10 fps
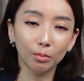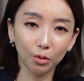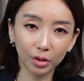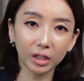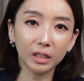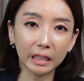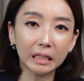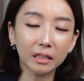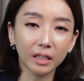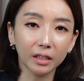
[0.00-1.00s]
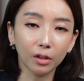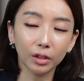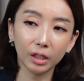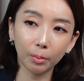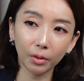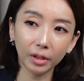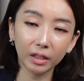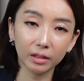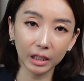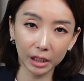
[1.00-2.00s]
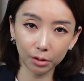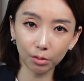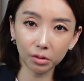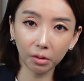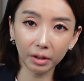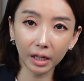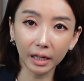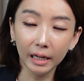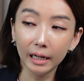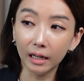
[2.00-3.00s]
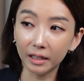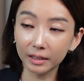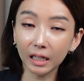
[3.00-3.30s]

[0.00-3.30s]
문제를 일으킨 것 이번에 그 이준석의 어,